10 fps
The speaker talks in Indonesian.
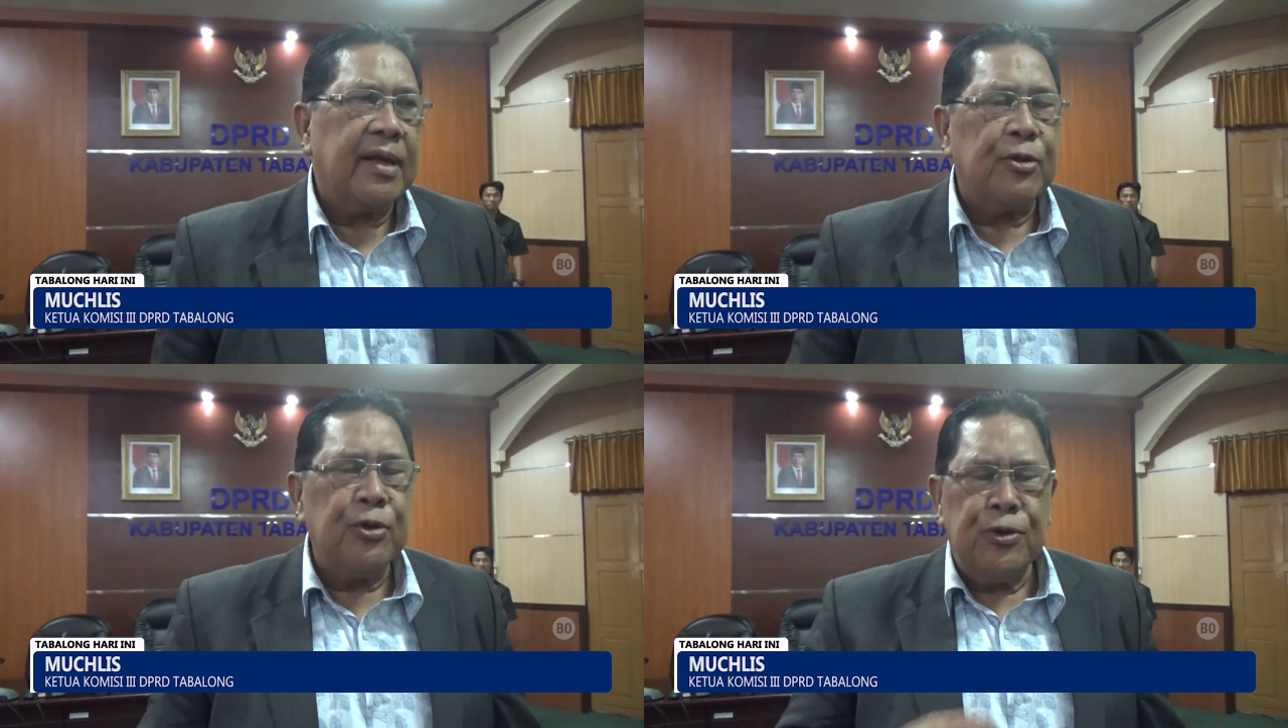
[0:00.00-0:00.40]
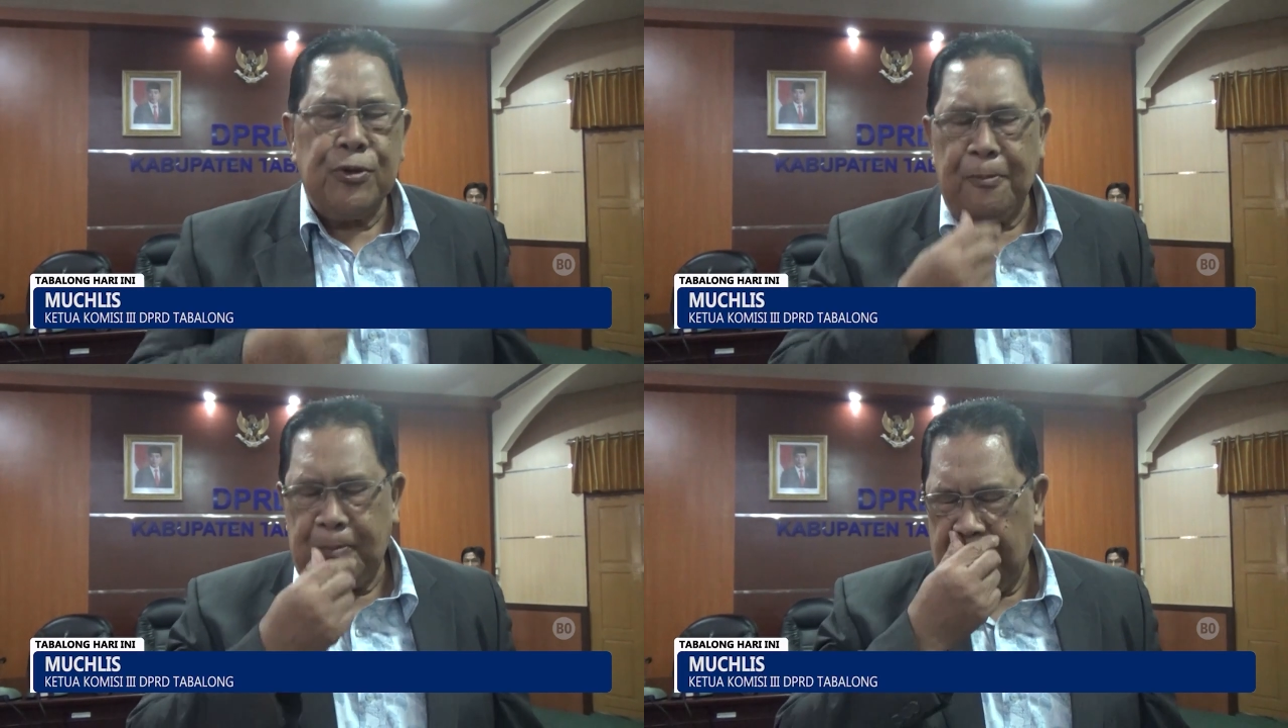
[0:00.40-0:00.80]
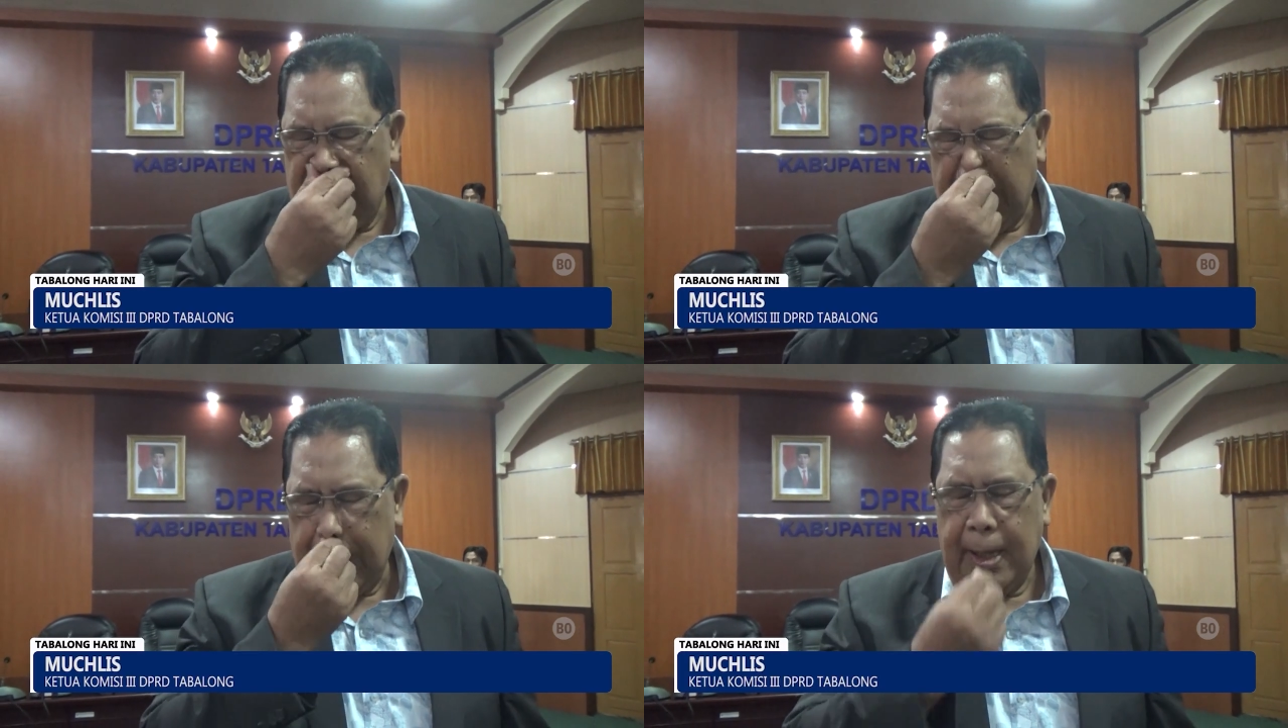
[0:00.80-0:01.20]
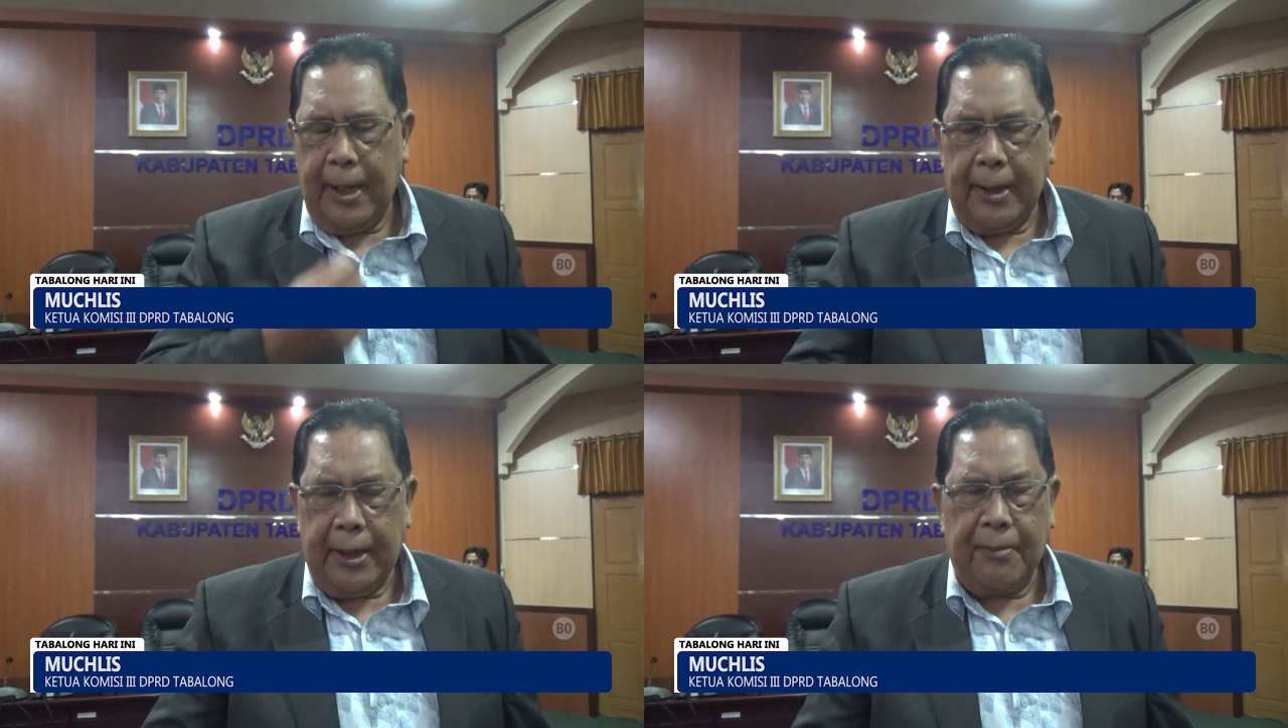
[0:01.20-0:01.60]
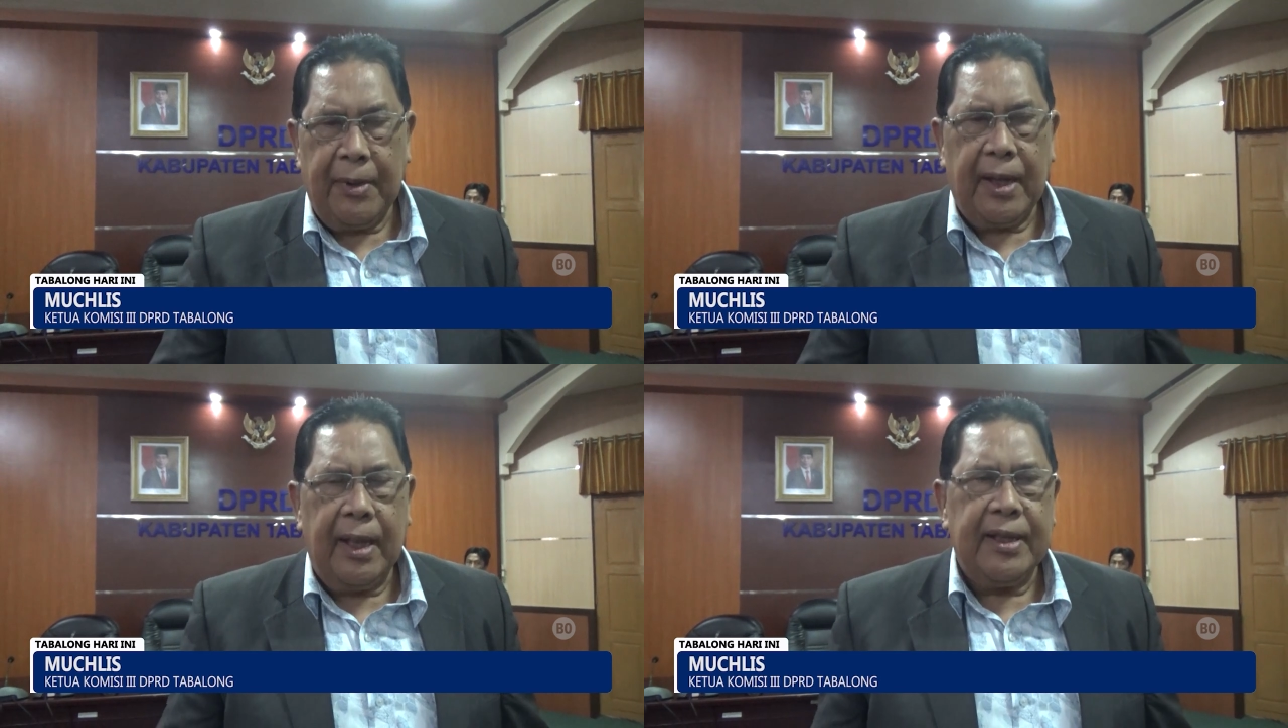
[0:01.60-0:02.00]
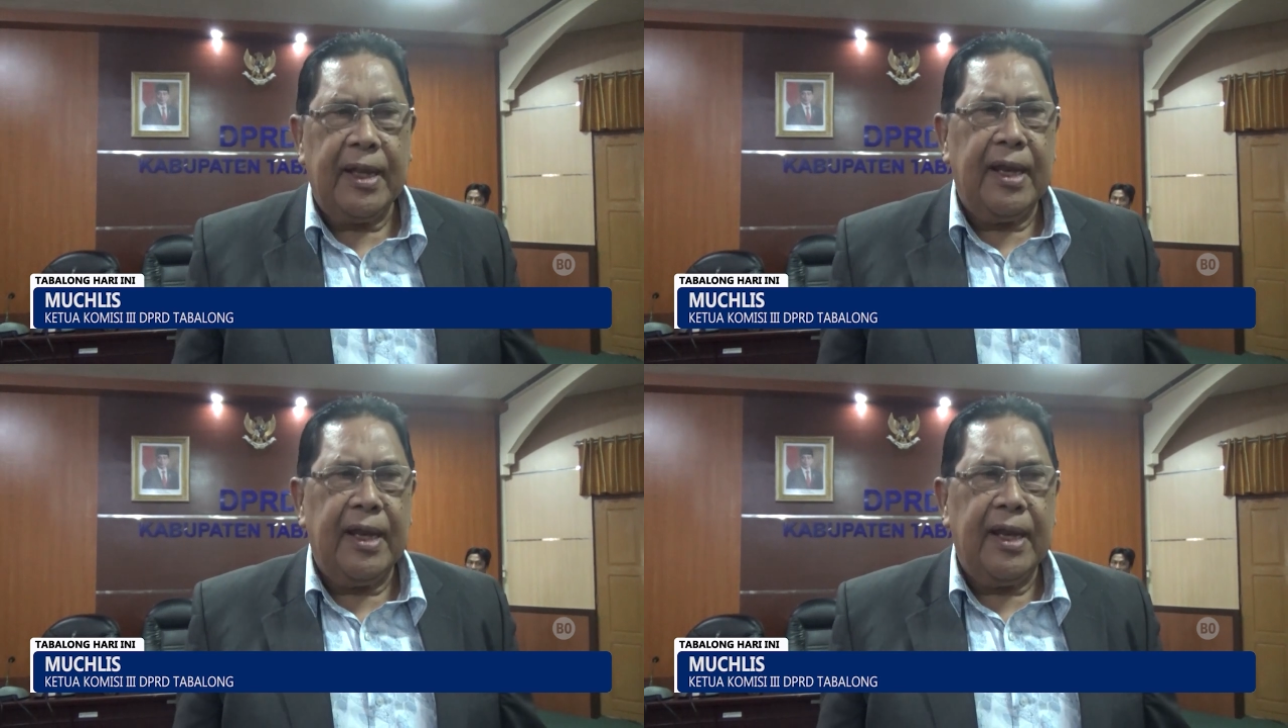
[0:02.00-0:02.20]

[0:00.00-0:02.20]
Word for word: 1 yang berkaitan